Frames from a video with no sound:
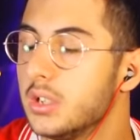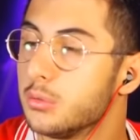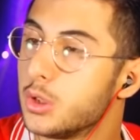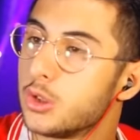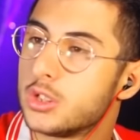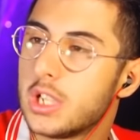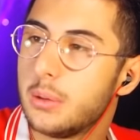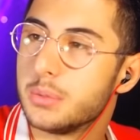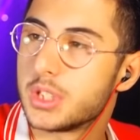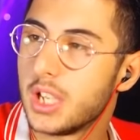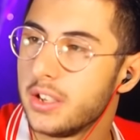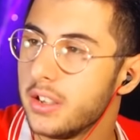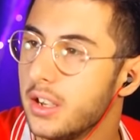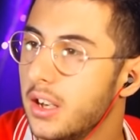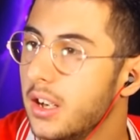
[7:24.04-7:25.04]
Bu da güzelmiş
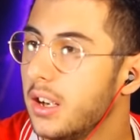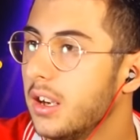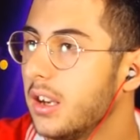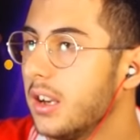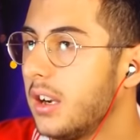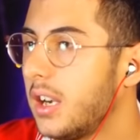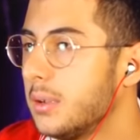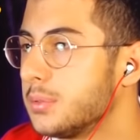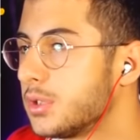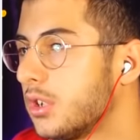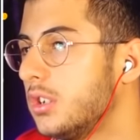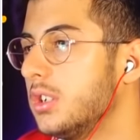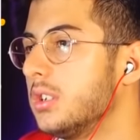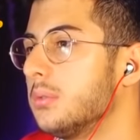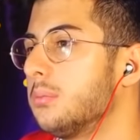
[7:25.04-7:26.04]
lan. I'm
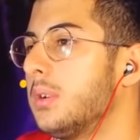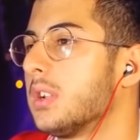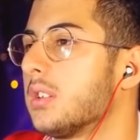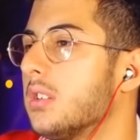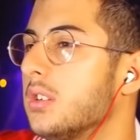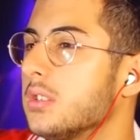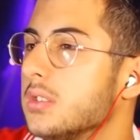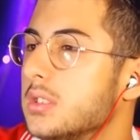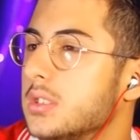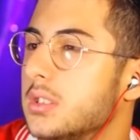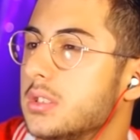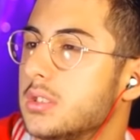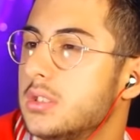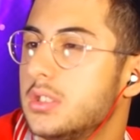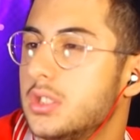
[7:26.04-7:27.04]
sorry but long
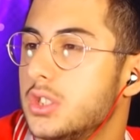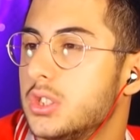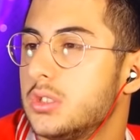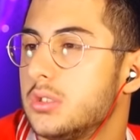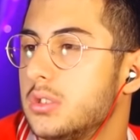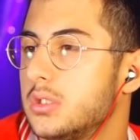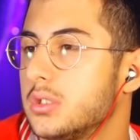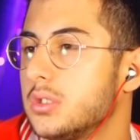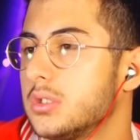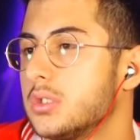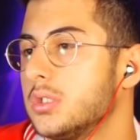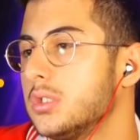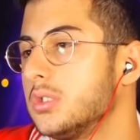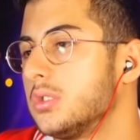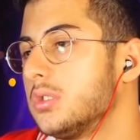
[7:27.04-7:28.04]
distance artık
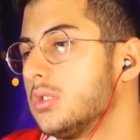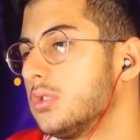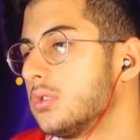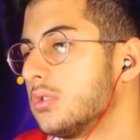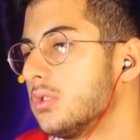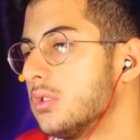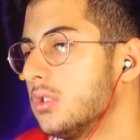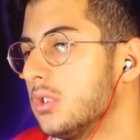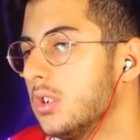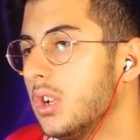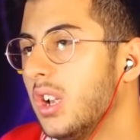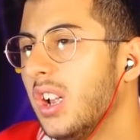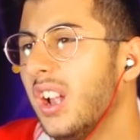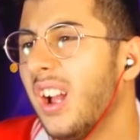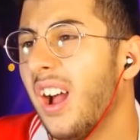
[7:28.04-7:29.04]
good talk.
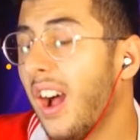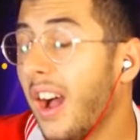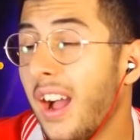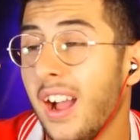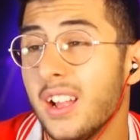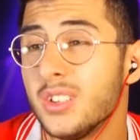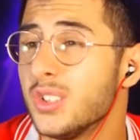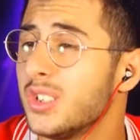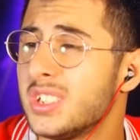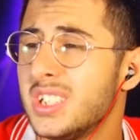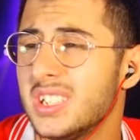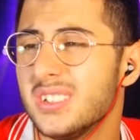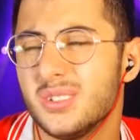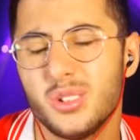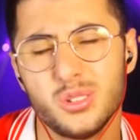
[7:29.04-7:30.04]
Ha diyor
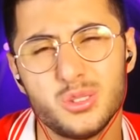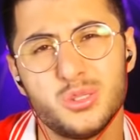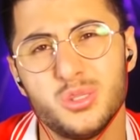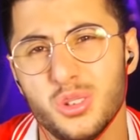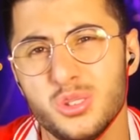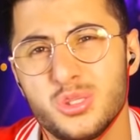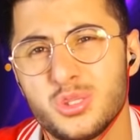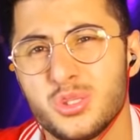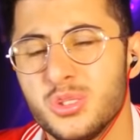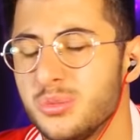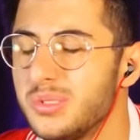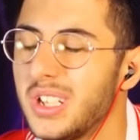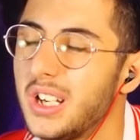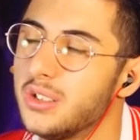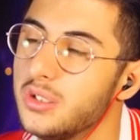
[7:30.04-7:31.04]
ki
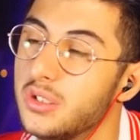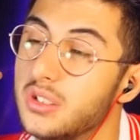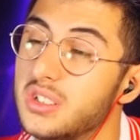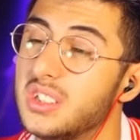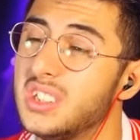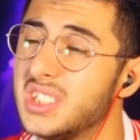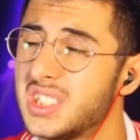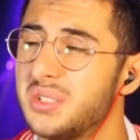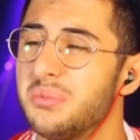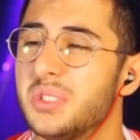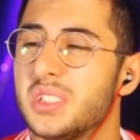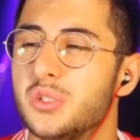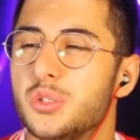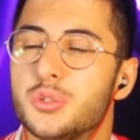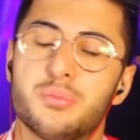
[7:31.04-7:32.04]
üzgünüm ya diyor.
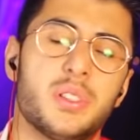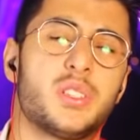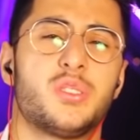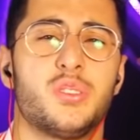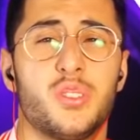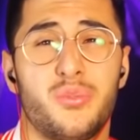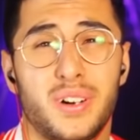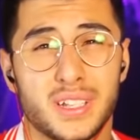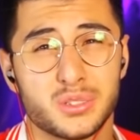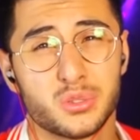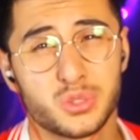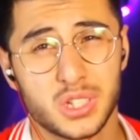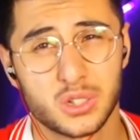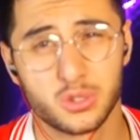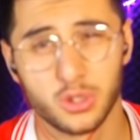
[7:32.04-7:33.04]
İlişkimizi yürütmek için diyor fazla
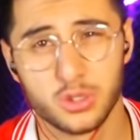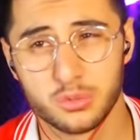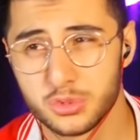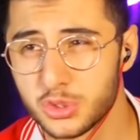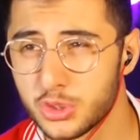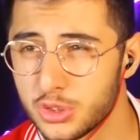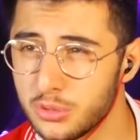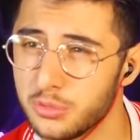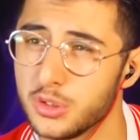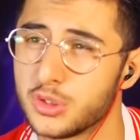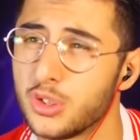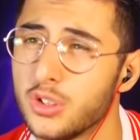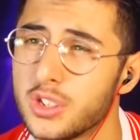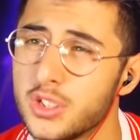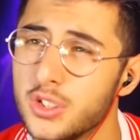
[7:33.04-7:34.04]
uzakta olduğumuzu düşünüyorum diyor.
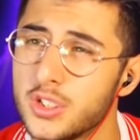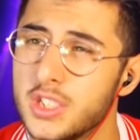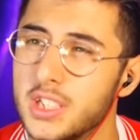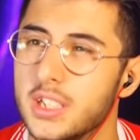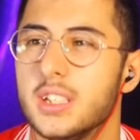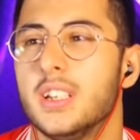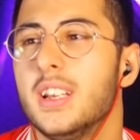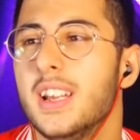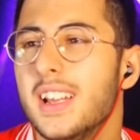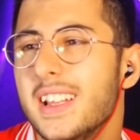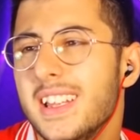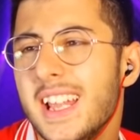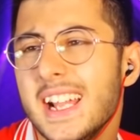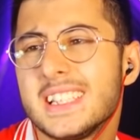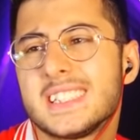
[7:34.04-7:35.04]
Soldaki diyor ki
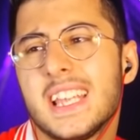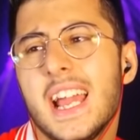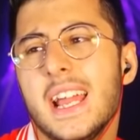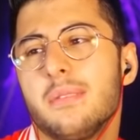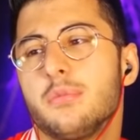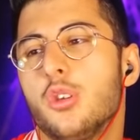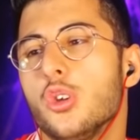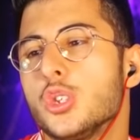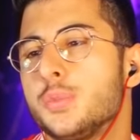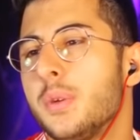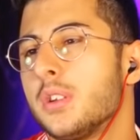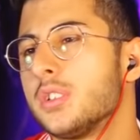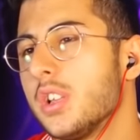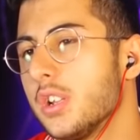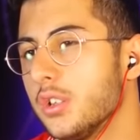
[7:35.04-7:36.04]
next time
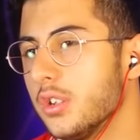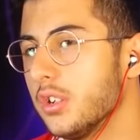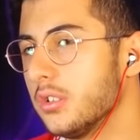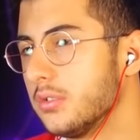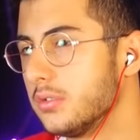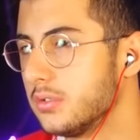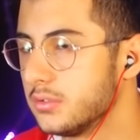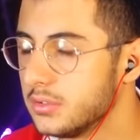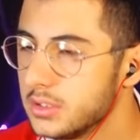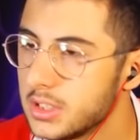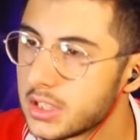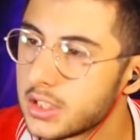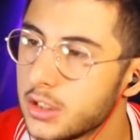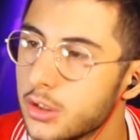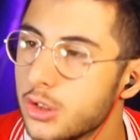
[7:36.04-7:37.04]
görüşmek üzere diyor.
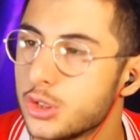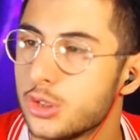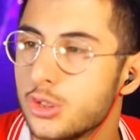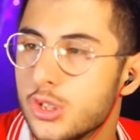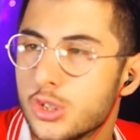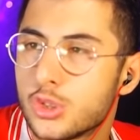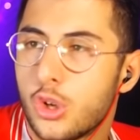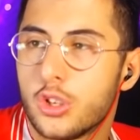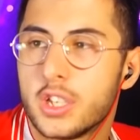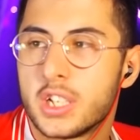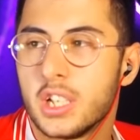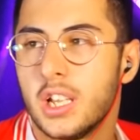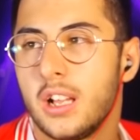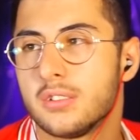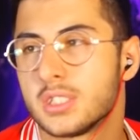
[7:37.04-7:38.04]
Yakında görüşürüz diyor.
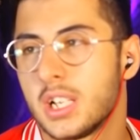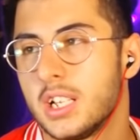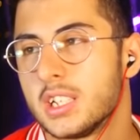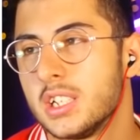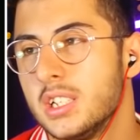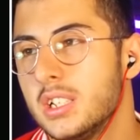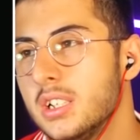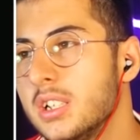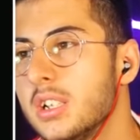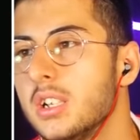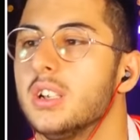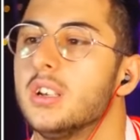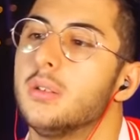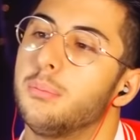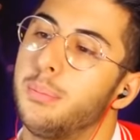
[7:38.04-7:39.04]
Soldaki love sağdaki
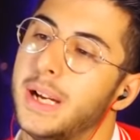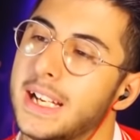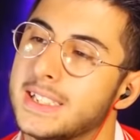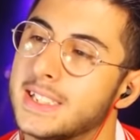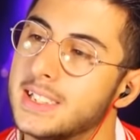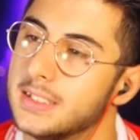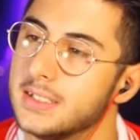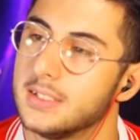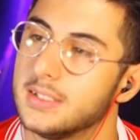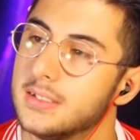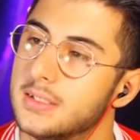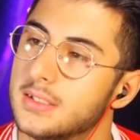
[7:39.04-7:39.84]
person.